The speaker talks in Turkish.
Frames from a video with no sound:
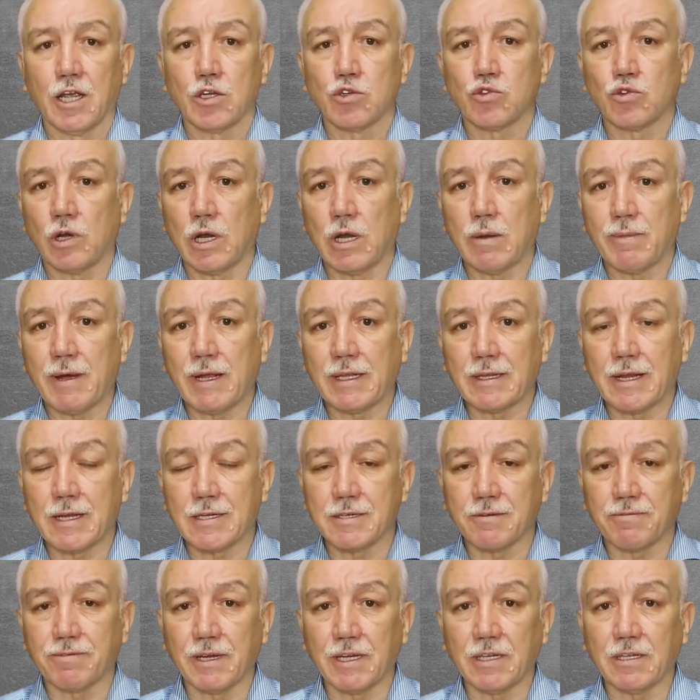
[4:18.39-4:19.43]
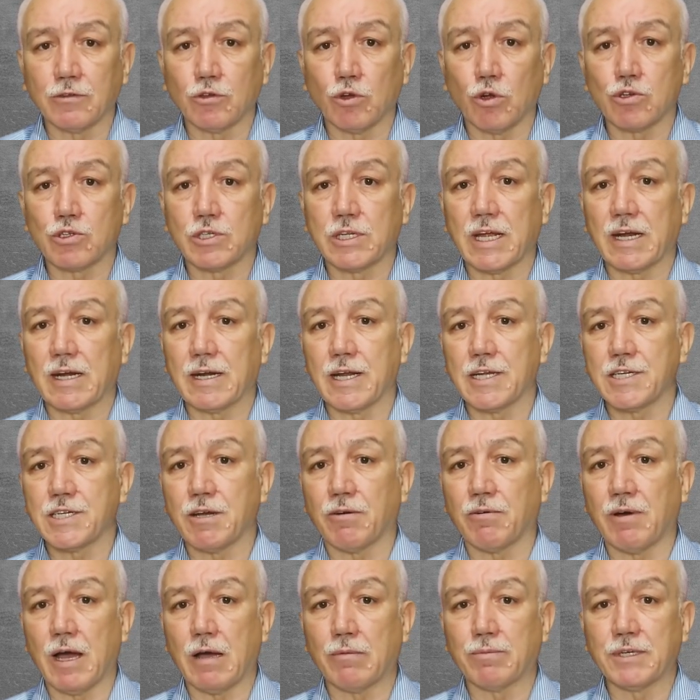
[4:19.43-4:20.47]
Süleyman Nazif'in dostlarına
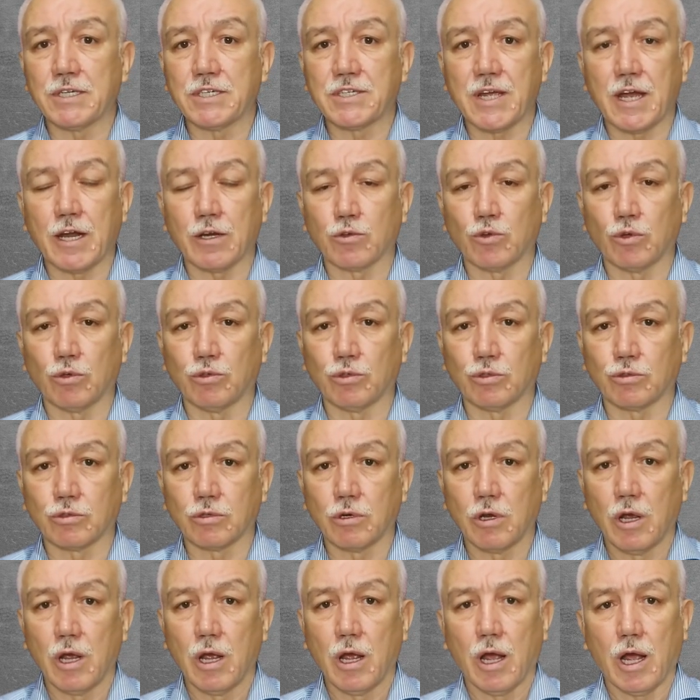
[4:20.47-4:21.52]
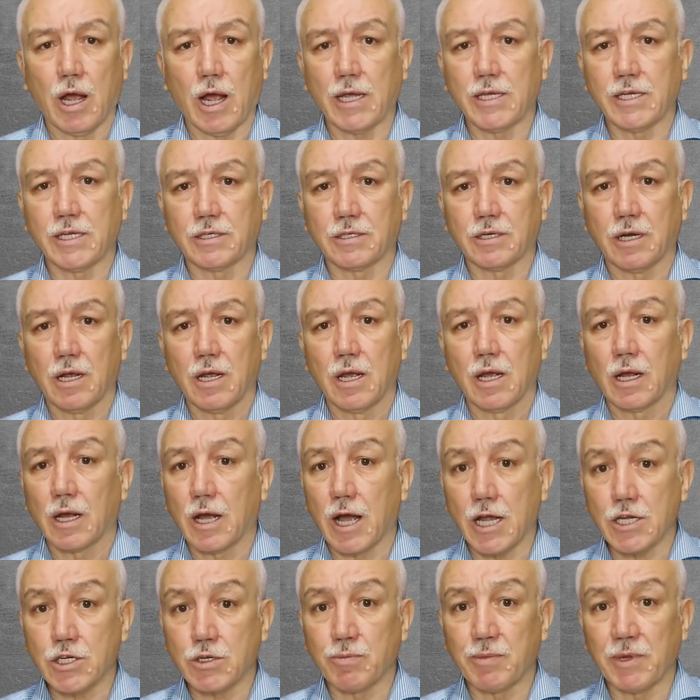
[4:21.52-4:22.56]
cevabı sert olur. Hayır,
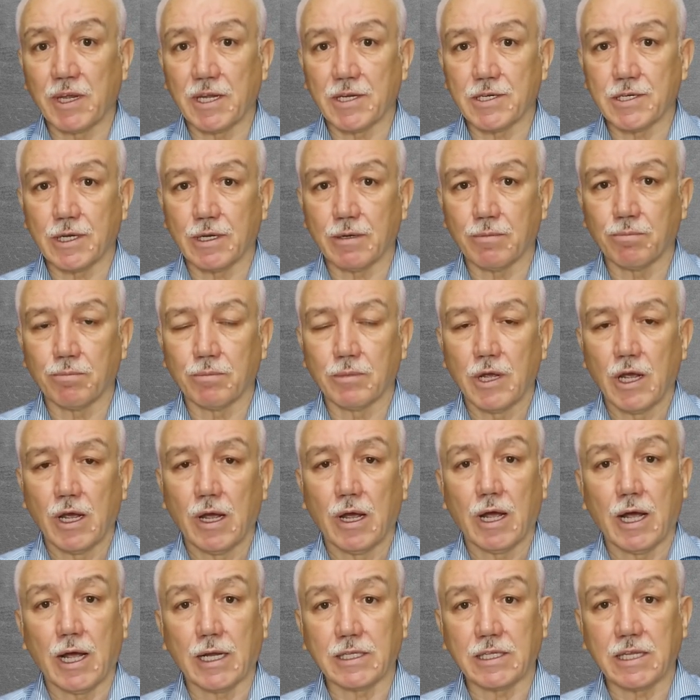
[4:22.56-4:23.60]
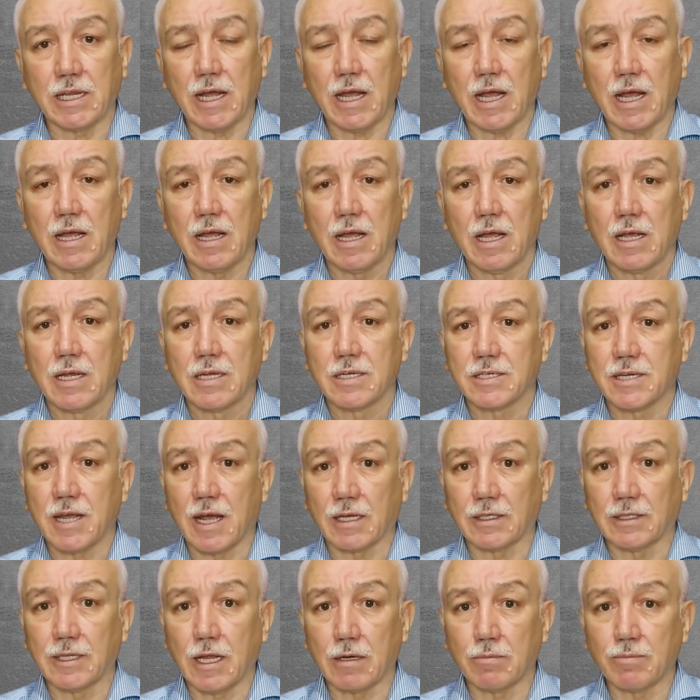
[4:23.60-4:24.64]
kaçmayacağım. Hatta
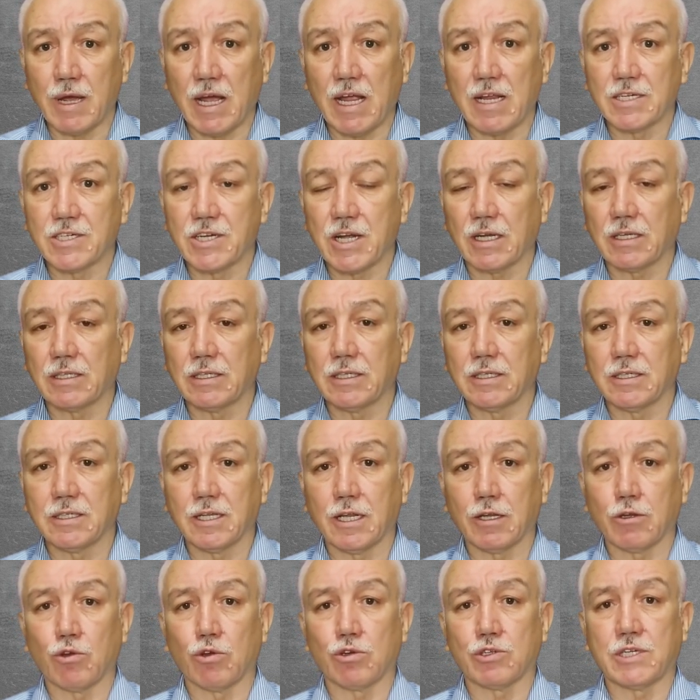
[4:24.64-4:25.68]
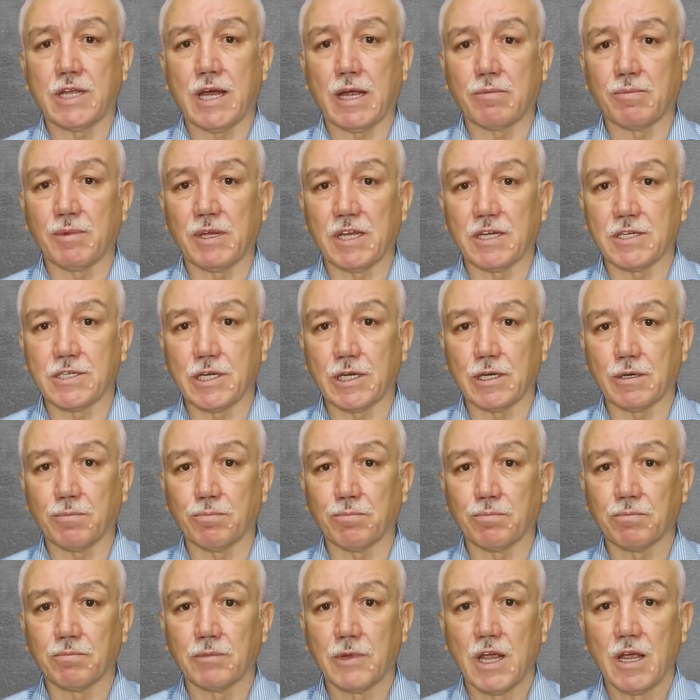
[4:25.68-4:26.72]
saklanma alçaklığını da
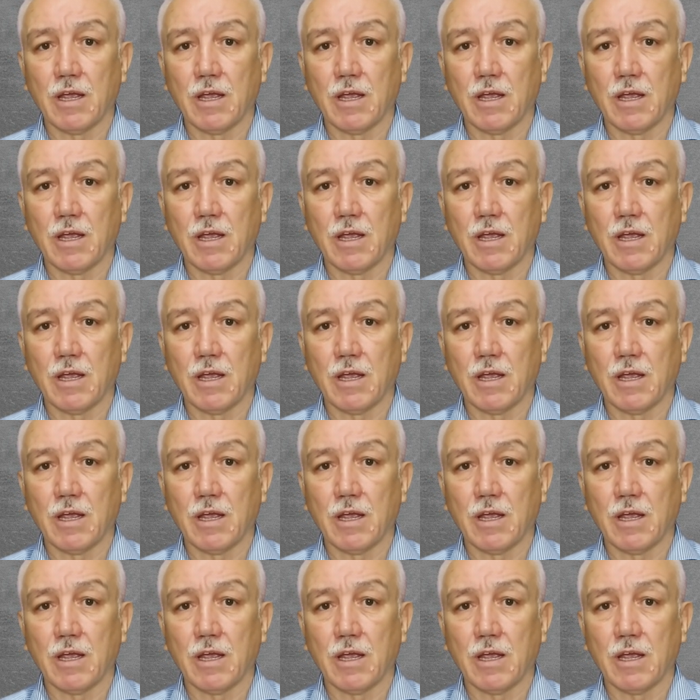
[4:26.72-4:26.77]
göstermeyeceğim.